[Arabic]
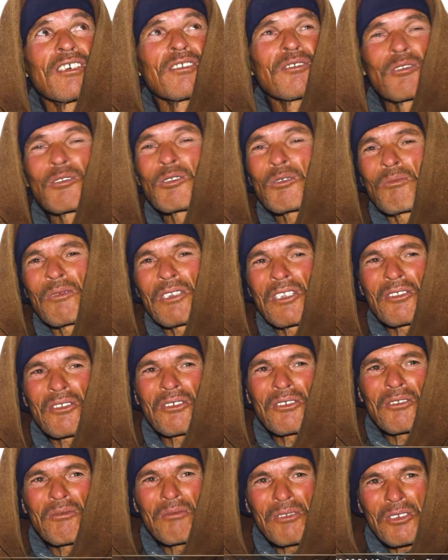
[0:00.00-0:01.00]
شو تمني
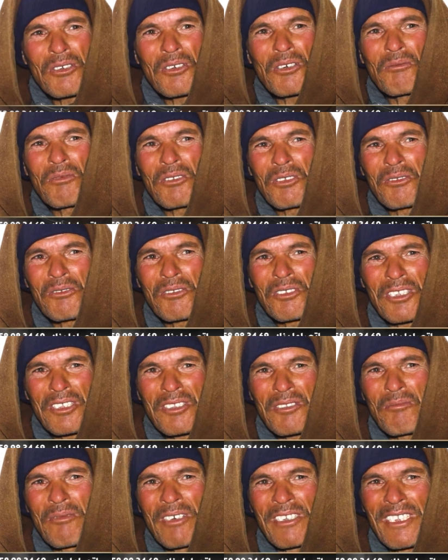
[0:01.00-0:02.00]
دوك 58 واش
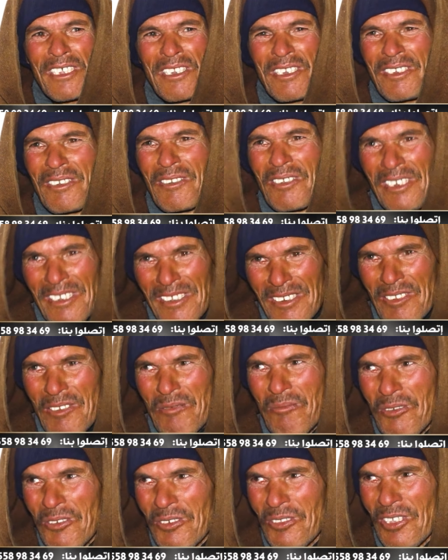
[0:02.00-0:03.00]
تنتمنى انا
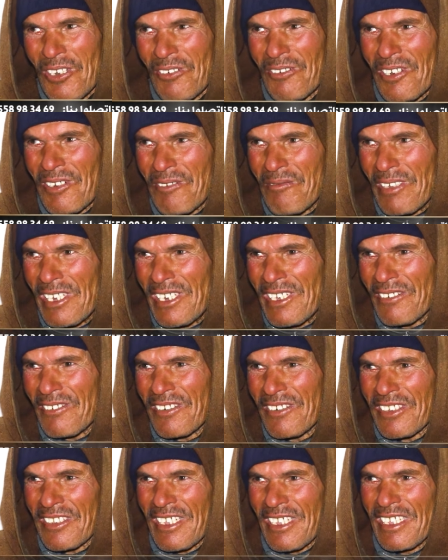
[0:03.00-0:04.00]
الموت الرغبه
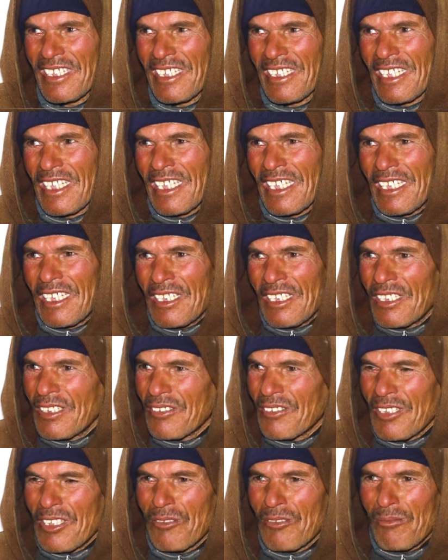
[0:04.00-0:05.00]
الاولى
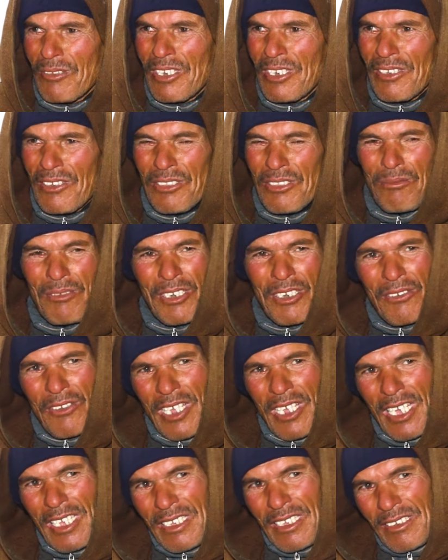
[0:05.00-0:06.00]
اش تنتمنى نتمنى
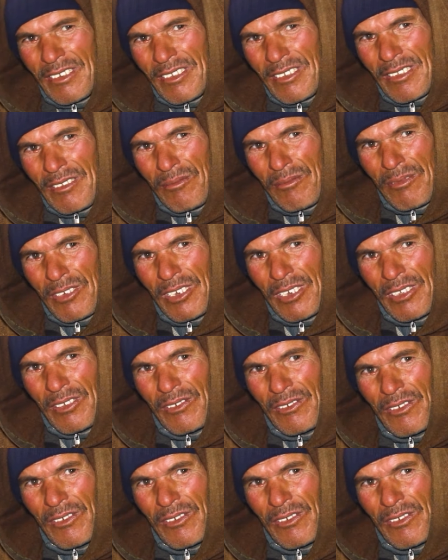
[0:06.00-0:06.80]
الخير اش تنتمنى ان شاء